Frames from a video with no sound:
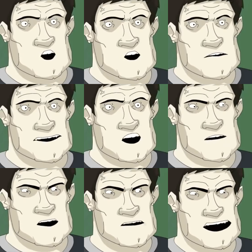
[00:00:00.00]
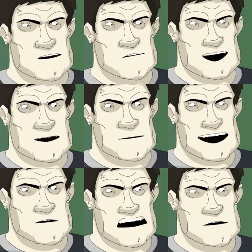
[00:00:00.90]
Чё, ты что ли мне
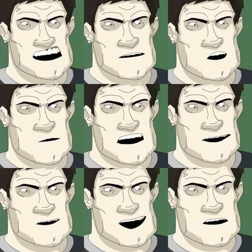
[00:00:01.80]
геймплей из Medal of Honor